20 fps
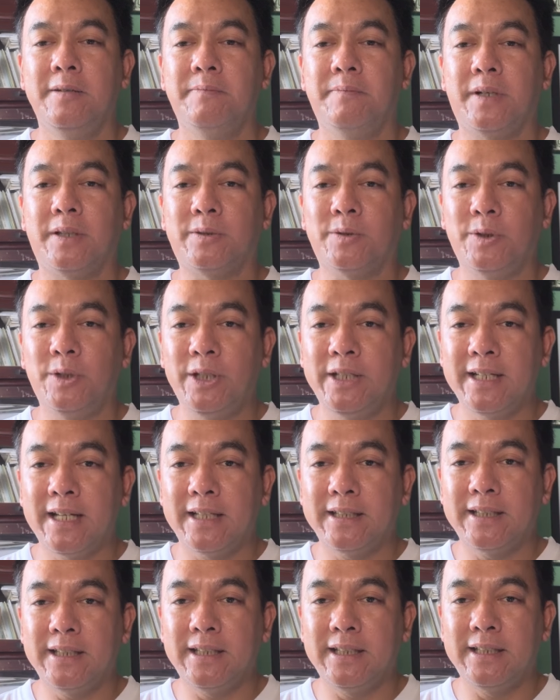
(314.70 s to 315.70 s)
patuloy
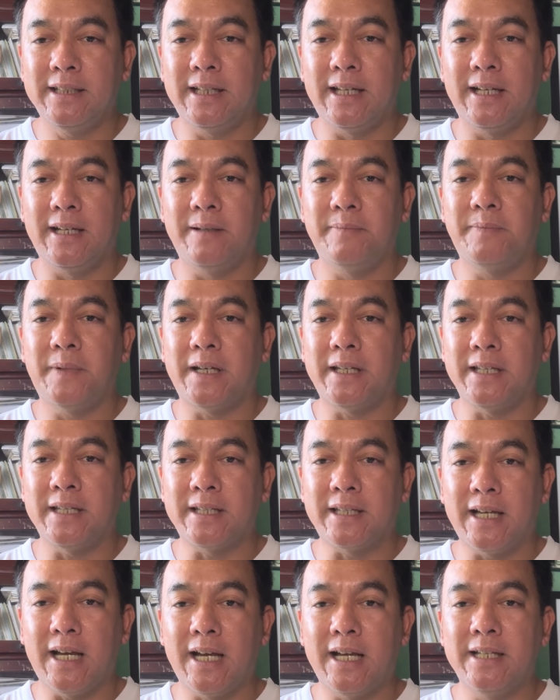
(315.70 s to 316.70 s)
natin na
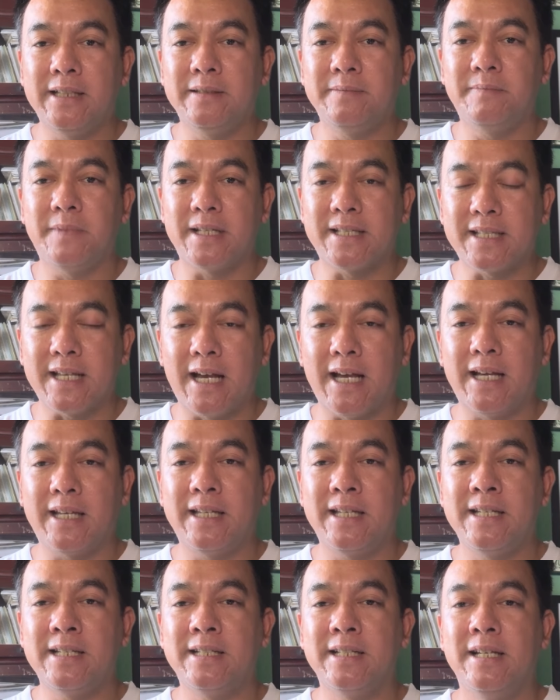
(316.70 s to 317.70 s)
pakinggan,
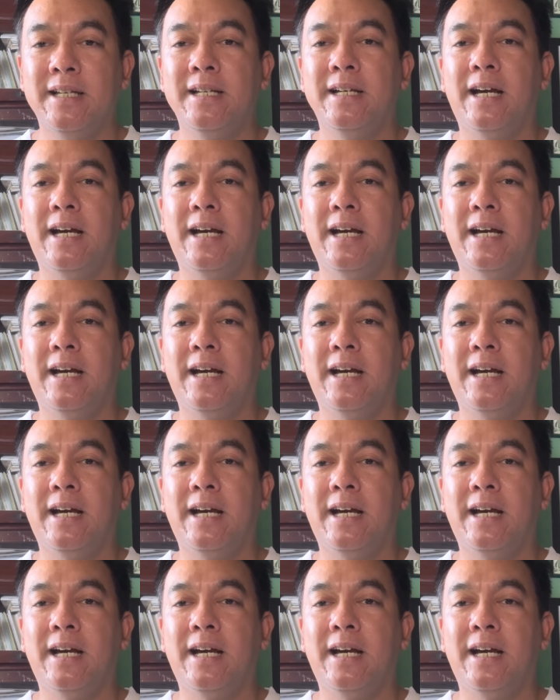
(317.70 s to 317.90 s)
basahin